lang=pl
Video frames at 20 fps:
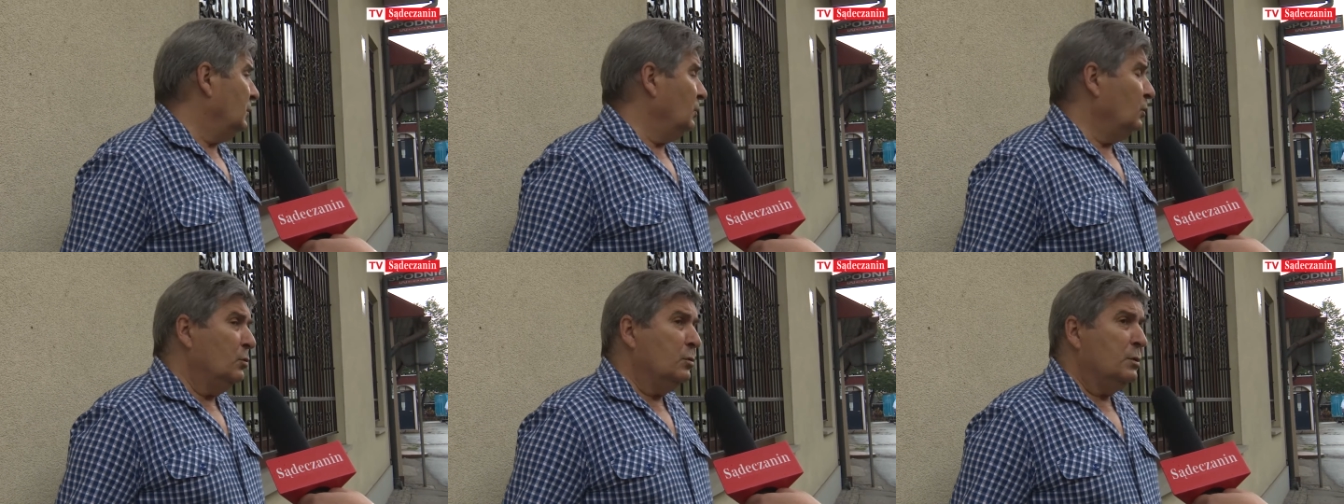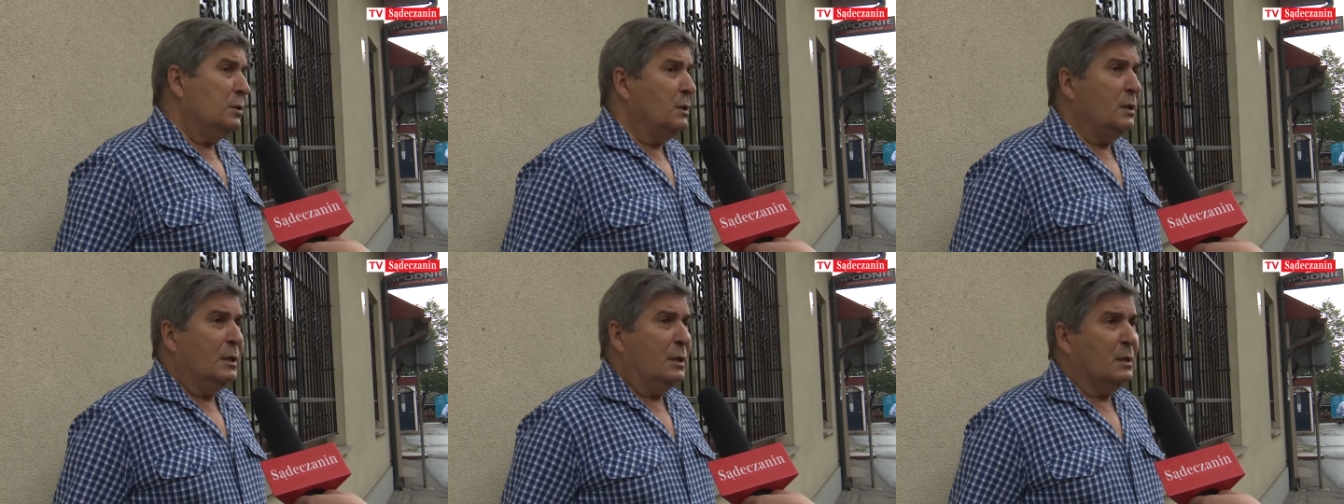
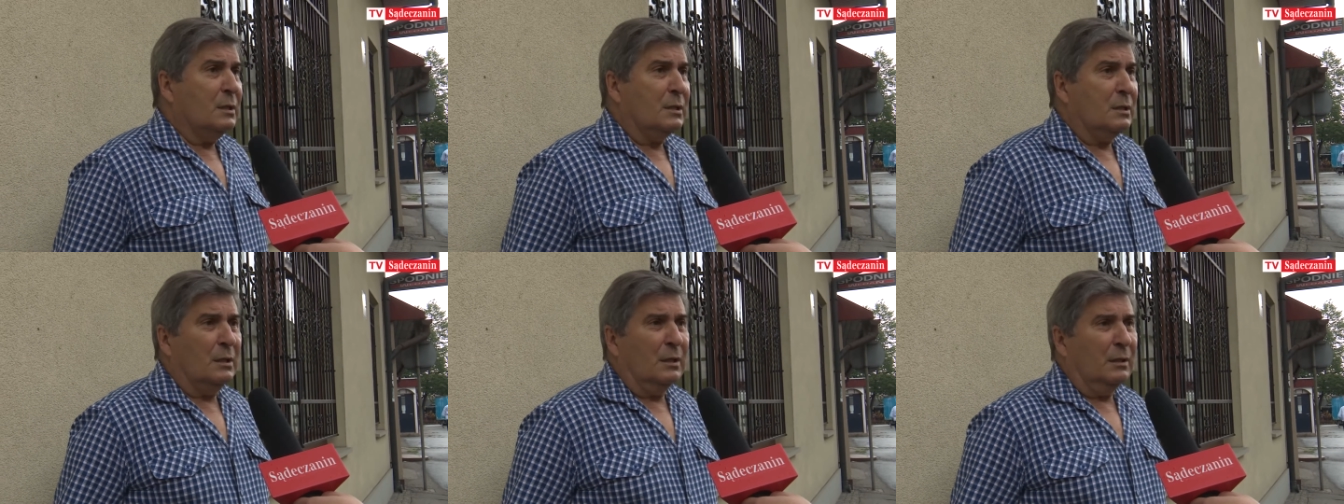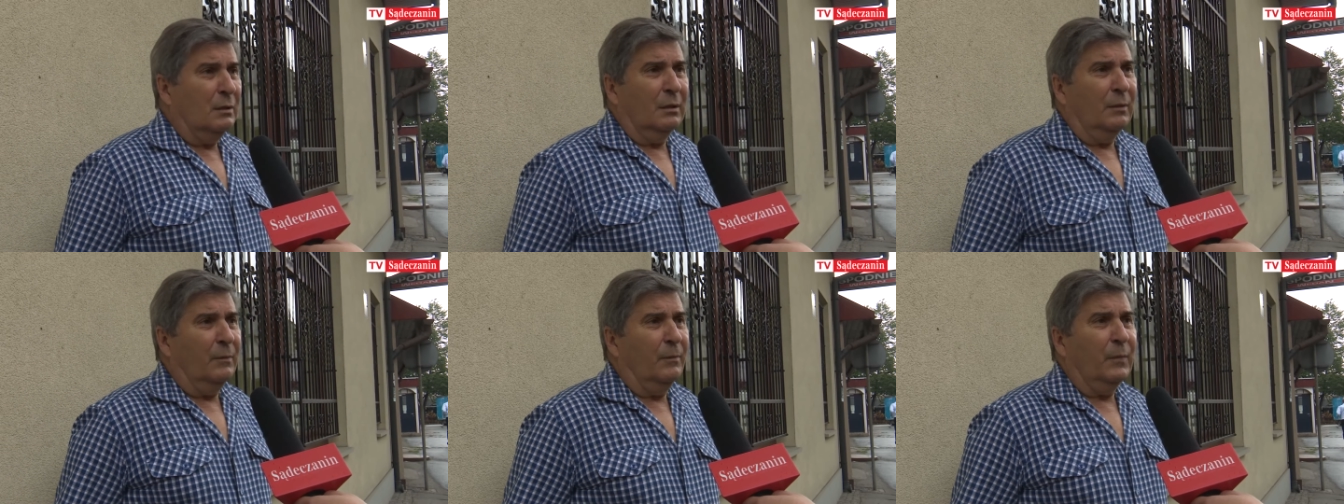ludzi jest
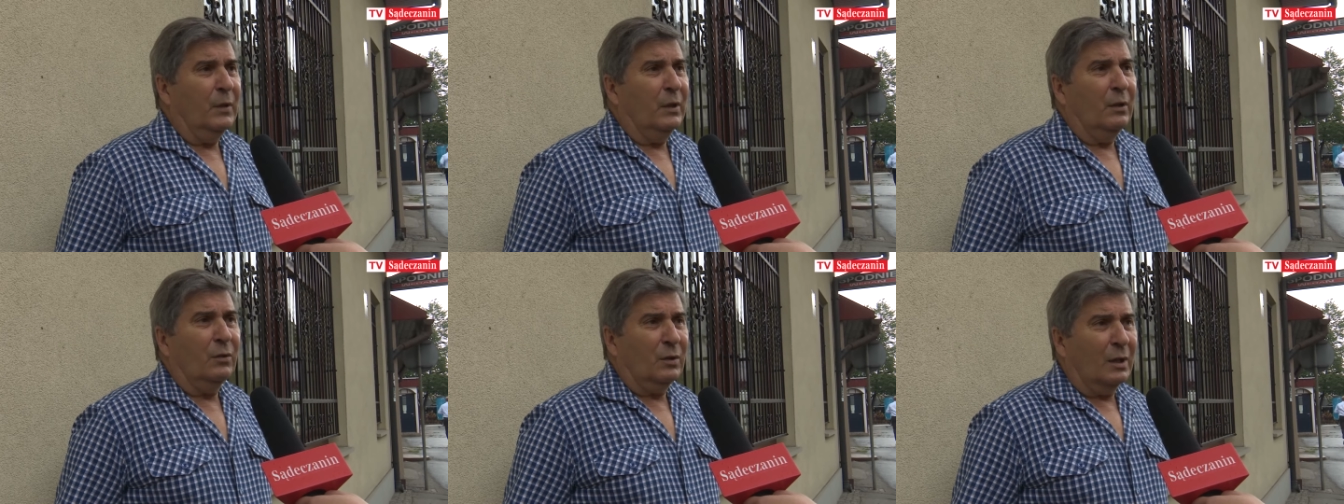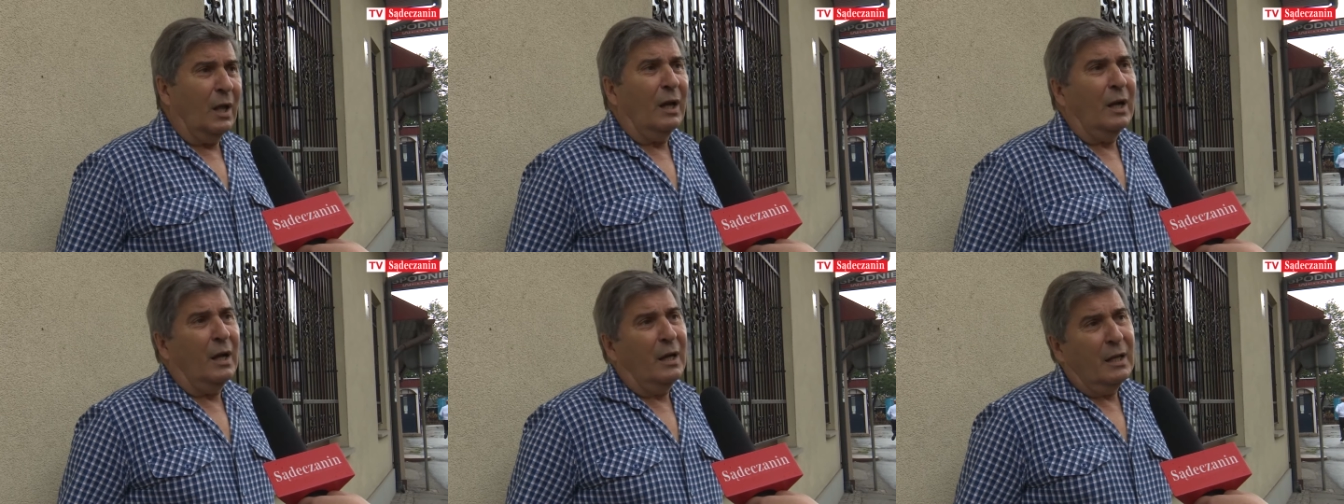no,
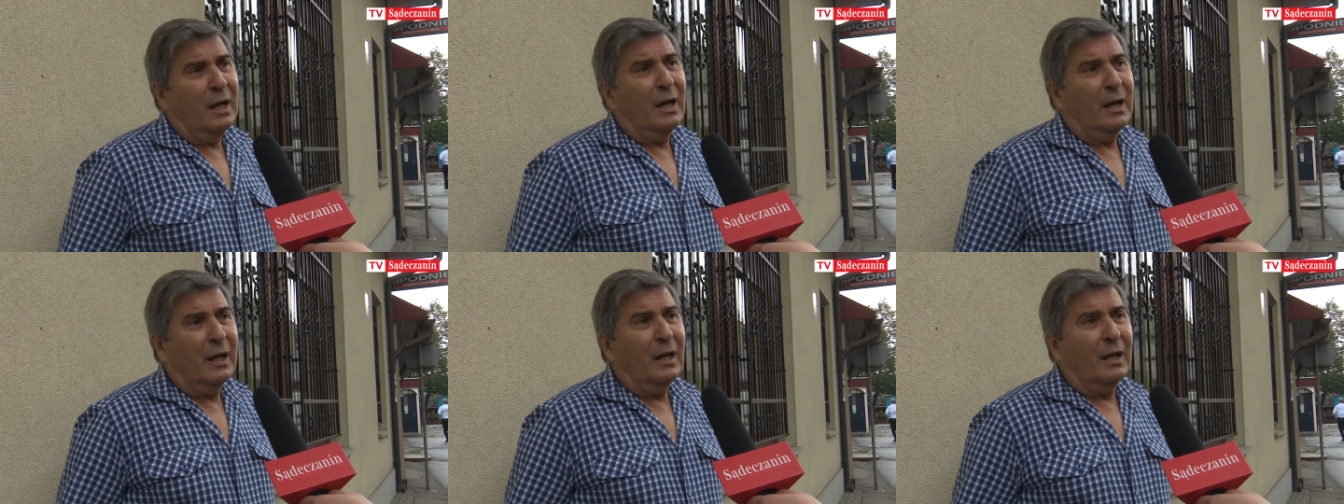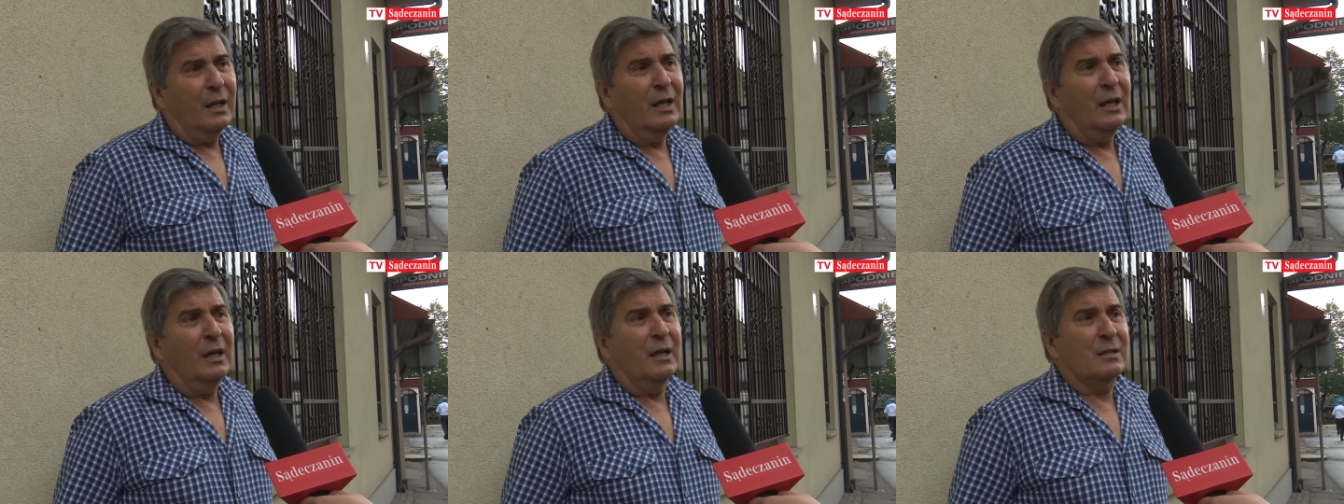taka, jaka
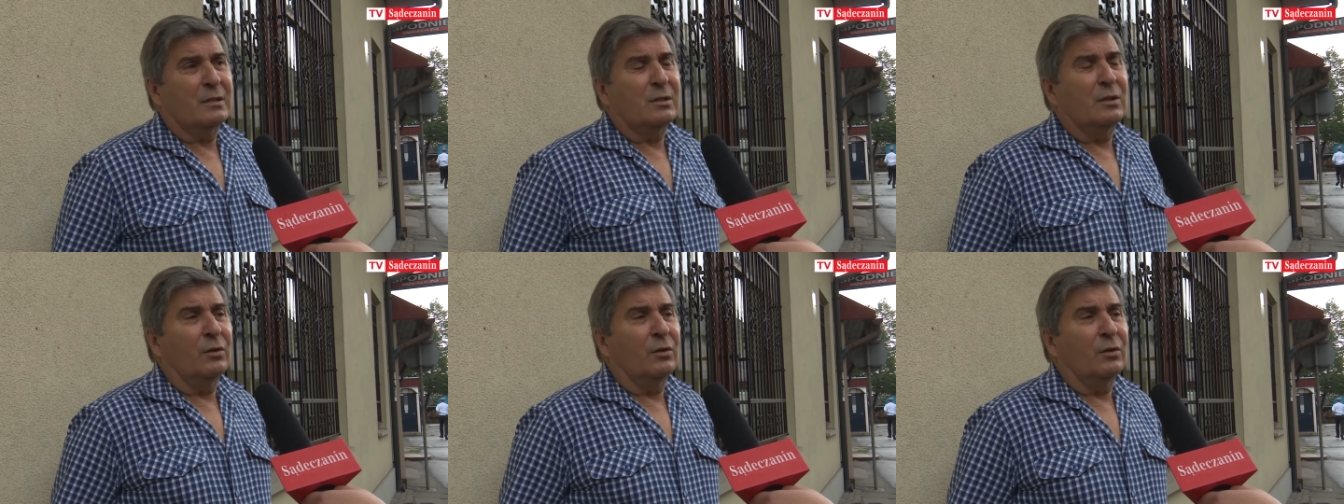jest.